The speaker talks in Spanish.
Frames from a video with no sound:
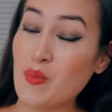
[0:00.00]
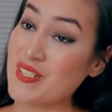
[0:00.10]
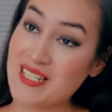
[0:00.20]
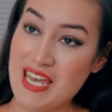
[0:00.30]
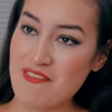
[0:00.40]

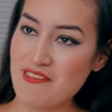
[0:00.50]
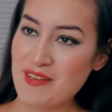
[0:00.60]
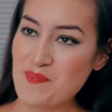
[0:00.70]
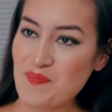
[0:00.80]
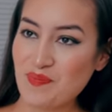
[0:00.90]
Pues
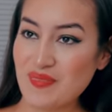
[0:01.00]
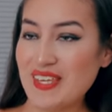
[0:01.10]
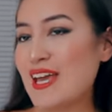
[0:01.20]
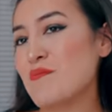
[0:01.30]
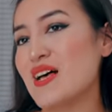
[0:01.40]
jefe,
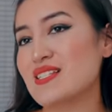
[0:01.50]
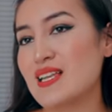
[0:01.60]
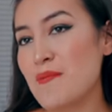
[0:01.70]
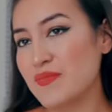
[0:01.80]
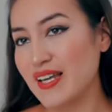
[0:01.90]
más
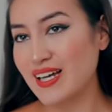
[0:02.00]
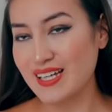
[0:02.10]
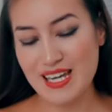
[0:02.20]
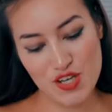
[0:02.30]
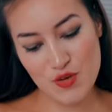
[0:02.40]
apta
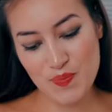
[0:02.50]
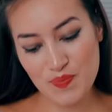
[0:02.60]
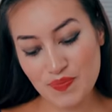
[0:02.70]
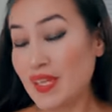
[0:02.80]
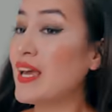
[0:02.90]
que yo?
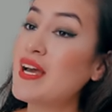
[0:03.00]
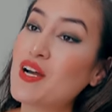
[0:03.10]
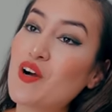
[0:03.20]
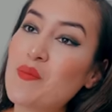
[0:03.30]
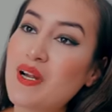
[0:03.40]

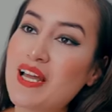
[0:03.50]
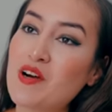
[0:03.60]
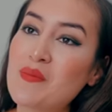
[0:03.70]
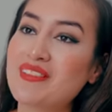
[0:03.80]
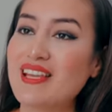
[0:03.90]
Como le
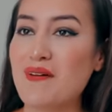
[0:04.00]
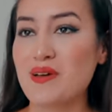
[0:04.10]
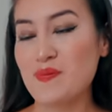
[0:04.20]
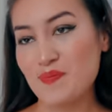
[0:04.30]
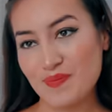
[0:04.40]

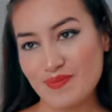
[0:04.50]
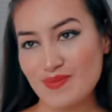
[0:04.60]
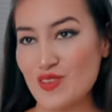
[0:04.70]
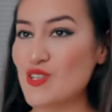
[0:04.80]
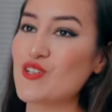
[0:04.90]
comentaba,
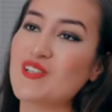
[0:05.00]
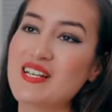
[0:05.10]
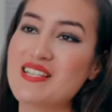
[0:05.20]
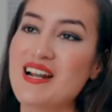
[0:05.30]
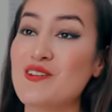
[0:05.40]

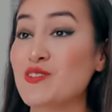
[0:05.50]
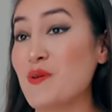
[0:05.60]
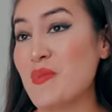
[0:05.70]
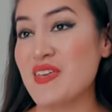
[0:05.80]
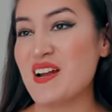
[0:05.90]
nosotras éramos
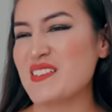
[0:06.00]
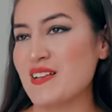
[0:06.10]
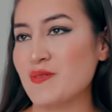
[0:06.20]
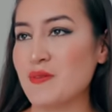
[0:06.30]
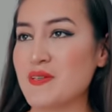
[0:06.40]
compañeras
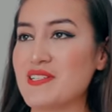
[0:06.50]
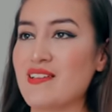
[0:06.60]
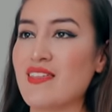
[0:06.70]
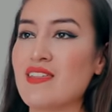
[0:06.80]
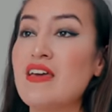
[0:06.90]
de la
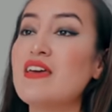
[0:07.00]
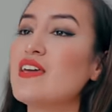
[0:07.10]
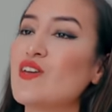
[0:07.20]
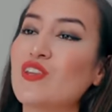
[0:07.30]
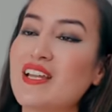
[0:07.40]
universidad
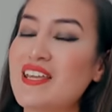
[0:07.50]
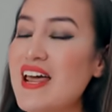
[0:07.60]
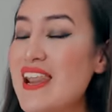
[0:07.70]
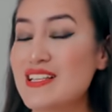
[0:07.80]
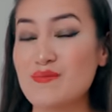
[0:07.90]
y yo
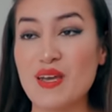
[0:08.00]
tenía las